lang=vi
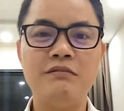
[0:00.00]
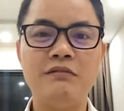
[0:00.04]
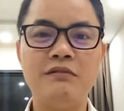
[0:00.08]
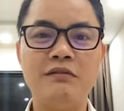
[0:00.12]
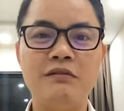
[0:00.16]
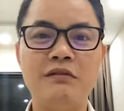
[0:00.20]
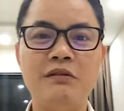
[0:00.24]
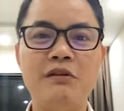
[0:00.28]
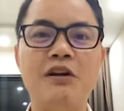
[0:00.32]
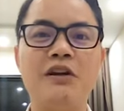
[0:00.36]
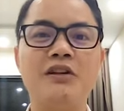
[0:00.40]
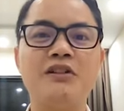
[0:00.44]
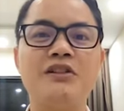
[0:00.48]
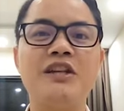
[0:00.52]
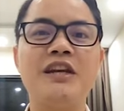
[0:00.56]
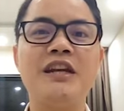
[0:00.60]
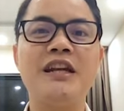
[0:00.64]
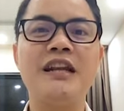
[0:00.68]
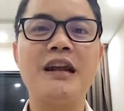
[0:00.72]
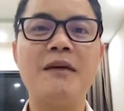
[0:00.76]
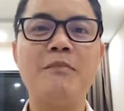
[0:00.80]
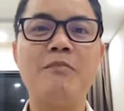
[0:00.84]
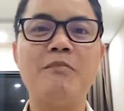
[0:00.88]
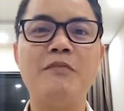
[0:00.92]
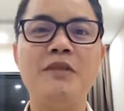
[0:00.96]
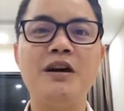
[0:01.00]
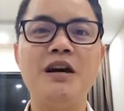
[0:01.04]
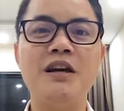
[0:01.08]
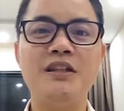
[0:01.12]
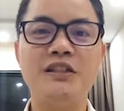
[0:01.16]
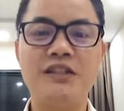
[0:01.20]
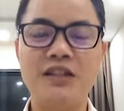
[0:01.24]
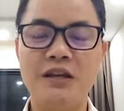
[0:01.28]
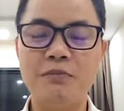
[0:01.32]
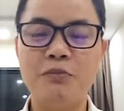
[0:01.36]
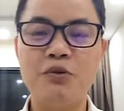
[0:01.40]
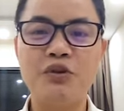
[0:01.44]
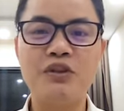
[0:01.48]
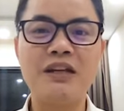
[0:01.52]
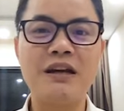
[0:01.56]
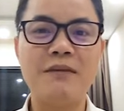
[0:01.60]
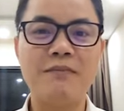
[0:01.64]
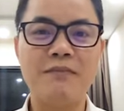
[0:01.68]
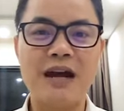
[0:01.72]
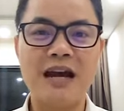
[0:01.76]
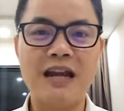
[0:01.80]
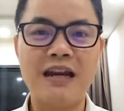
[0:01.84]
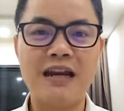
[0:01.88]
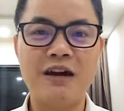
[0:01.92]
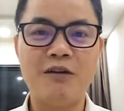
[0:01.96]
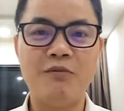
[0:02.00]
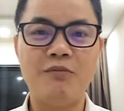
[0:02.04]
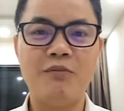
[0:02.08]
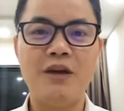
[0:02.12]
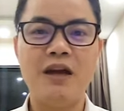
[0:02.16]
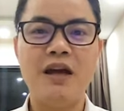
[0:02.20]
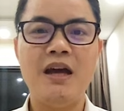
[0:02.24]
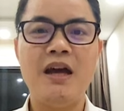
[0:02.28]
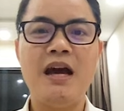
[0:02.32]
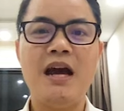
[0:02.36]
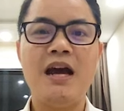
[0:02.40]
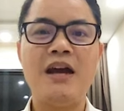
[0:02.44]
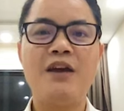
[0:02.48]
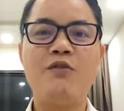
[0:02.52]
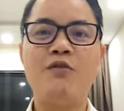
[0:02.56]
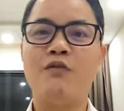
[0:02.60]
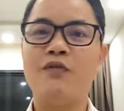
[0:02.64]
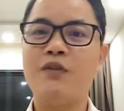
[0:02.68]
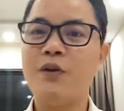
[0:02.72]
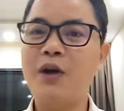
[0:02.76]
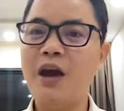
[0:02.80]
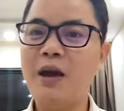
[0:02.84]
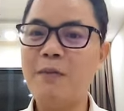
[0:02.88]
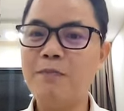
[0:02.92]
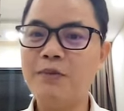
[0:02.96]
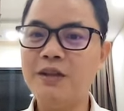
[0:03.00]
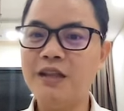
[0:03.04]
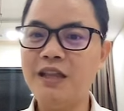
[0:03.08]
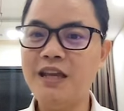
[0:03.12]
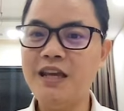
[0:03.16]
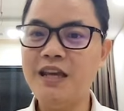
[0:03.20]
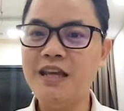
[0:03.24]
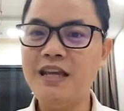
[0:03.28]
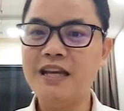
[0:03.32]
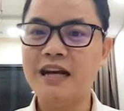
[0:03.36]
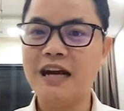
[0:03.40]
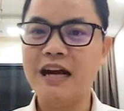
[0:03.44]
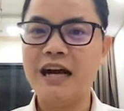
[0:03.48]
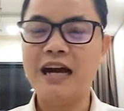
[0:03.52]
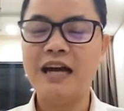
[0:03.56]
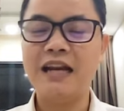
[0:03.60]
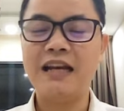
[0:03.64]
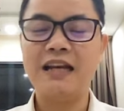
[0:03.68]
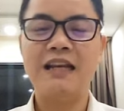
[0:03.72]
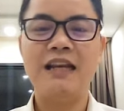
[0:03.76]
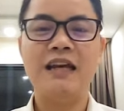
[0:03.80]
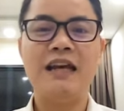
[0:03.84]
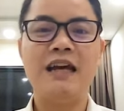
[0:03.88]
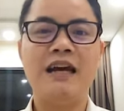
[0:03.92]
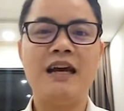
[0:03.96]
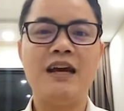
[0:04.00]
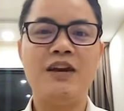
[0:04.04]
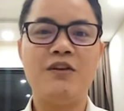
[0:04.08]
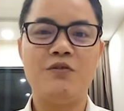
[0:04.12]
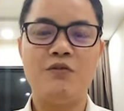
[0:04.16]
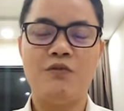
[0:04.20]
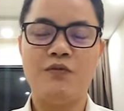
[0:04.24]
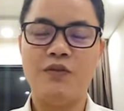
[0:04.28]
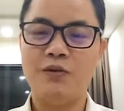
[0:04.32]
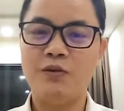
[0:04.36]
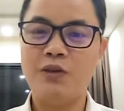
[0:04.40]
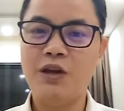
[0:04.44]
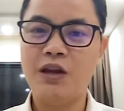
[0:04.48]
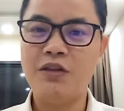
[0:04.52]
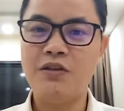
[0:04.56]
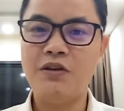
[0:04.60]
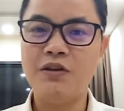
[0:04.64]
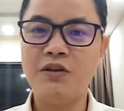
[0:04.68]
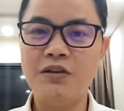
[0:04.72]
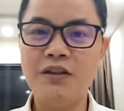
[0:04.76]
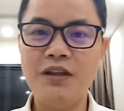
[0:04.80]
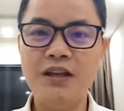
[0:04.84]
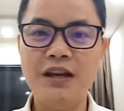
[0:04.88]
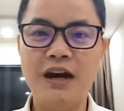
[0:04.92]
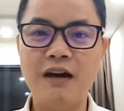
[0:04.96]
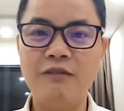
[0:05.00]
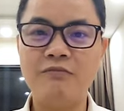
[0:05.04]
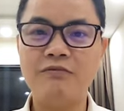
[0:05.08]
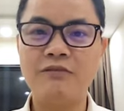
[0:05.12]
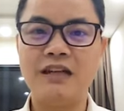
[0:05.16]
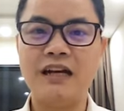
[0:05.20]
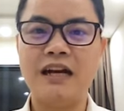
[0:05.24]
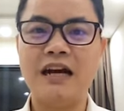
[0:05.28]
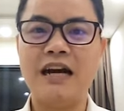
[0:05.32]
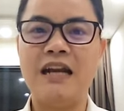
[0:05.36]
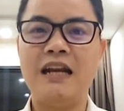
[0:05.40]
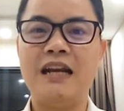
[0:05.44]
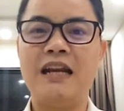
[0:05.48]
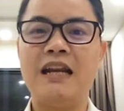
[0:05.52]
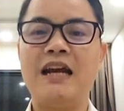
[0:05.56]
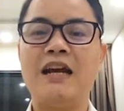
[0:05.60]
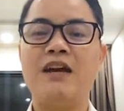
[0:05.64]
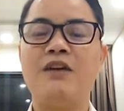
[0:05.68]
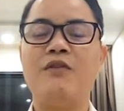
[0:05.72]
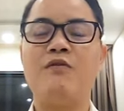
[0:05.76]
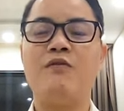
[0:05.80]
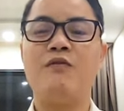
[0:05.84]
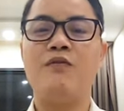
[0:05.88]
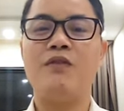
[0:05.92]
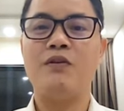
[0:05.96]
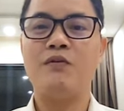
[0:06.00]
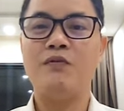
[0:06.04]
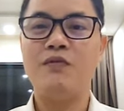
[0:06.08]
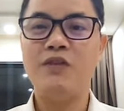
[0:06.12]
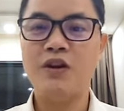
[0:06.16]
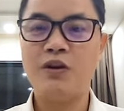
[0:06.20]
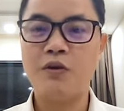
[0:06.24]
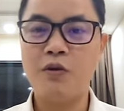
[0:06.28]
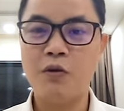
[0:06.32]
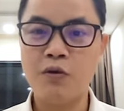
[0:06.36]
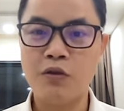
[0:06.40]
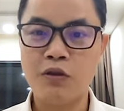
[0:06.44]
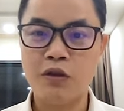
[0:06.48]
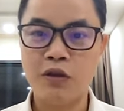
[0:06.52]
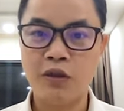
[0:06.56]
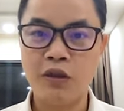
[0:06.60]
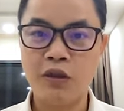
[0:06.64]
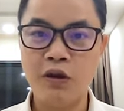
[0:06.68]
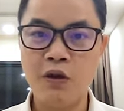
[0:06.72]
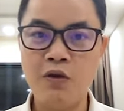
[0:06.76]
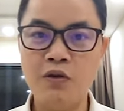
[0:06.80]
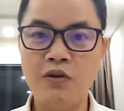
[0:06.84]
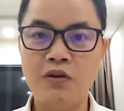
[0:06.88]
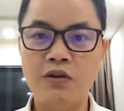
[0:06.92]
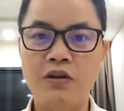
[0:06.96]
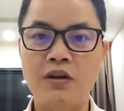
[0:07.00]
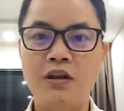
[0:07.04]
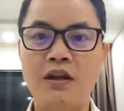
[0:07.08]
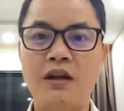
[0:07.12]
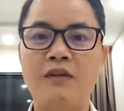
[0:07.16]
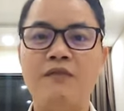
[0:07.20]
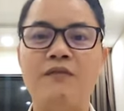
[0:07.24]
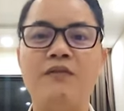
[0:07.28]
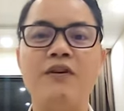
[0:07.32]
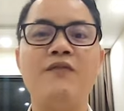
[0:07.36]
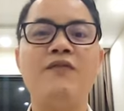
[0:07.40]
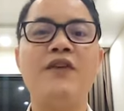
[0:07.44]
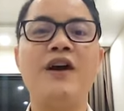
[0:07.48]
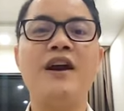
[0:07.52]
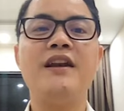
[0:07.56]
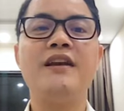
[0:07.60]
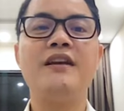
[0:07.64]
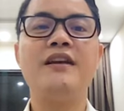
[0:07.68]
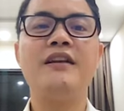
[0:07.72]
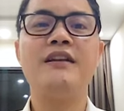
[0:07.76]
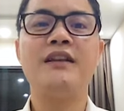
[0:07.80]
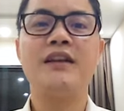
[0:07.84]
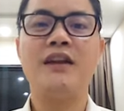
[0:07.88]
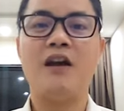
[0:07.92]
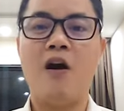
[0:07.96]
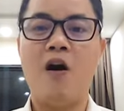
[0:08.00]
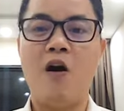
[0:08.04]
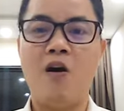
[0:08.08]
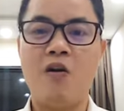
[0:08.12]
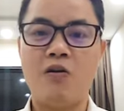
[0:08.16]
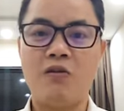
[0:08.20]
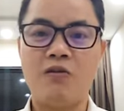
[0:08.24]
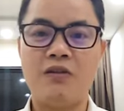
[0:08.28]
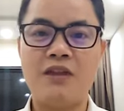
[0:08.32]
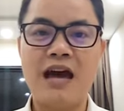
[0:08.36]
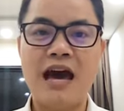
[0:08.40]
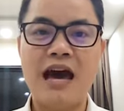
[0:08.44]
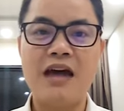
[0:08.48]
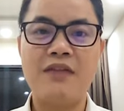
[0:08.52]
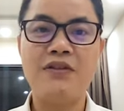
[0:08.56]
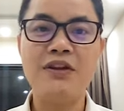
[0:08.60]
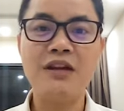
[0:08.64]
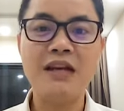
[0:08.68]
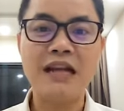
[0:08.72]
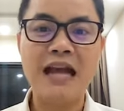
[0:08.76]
thường trên năm mươi trên một trăm ngàn đồng. Hay cổ phiếu ép pê tê chẳng hạn, hay cổ phiếu Thế Giới Di Động chẳng hạn, hay cổ phiếu Vico Stone, vân vân, thì họ có giá rất